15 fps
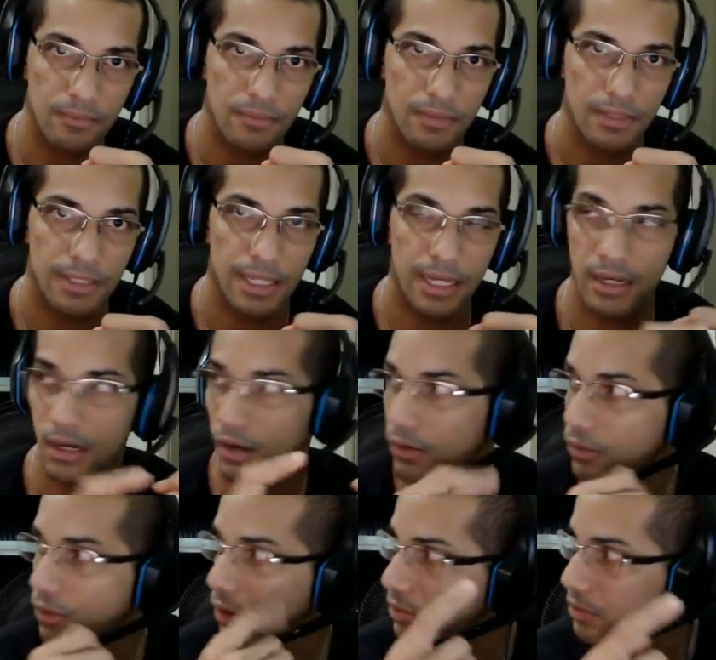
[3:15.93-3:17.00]
né,
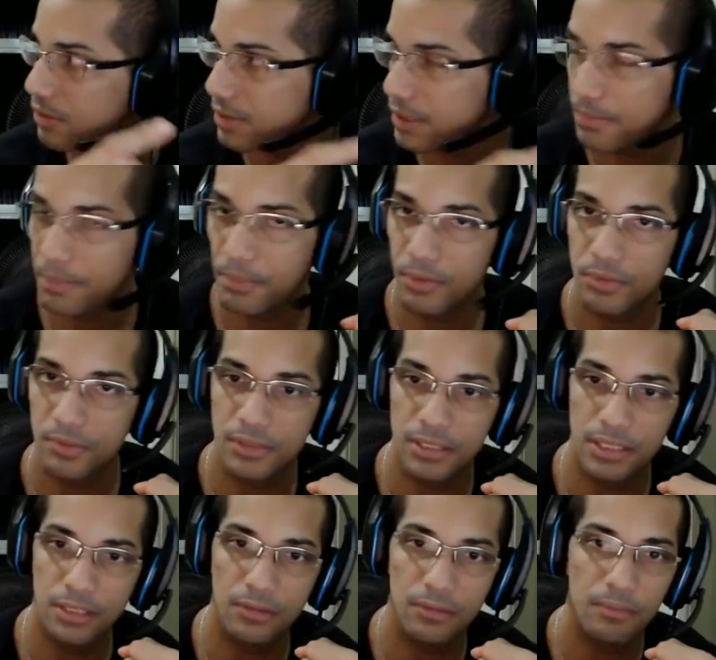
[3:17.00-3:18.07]
ao qual eu estou sempre
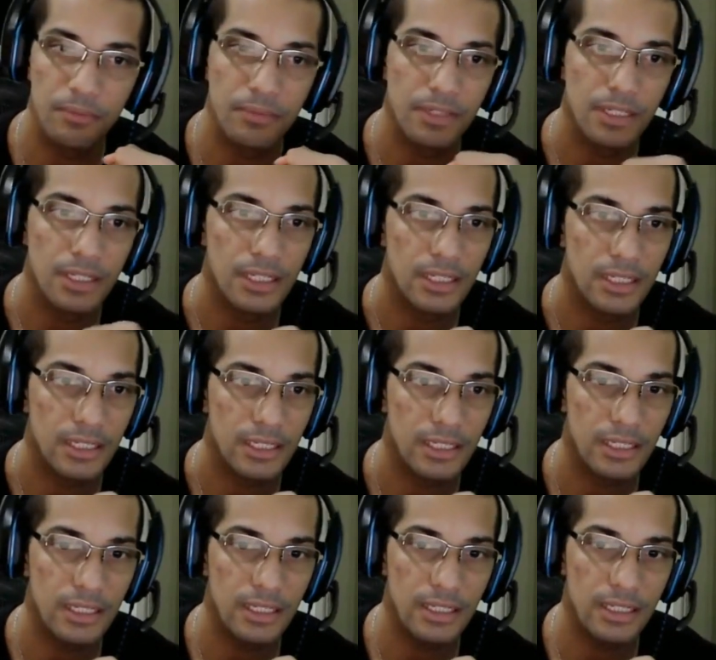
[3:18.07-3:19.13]
produzindo,
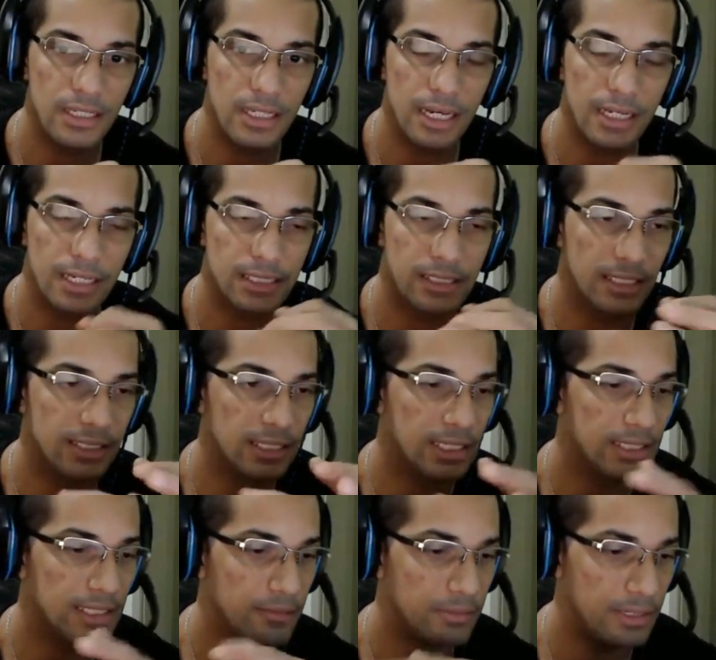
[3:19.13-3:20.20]
e
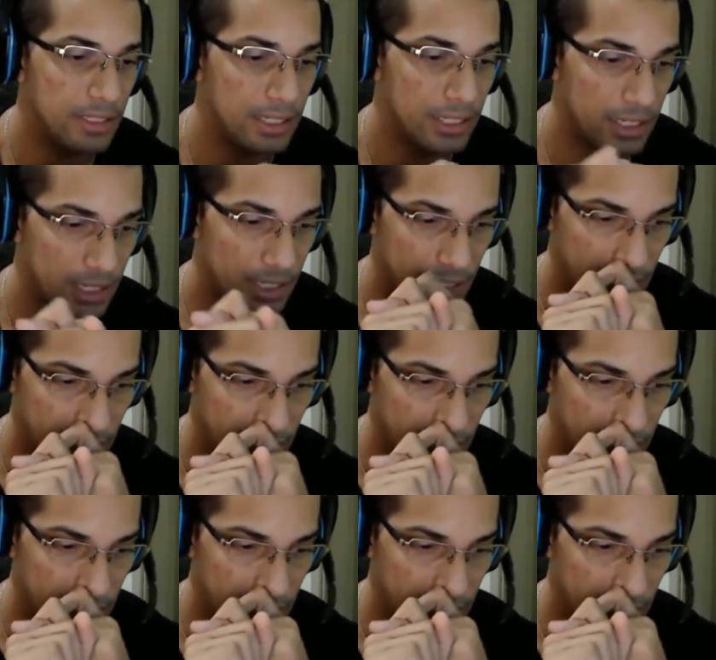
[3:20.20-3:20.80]
acrescentei também é,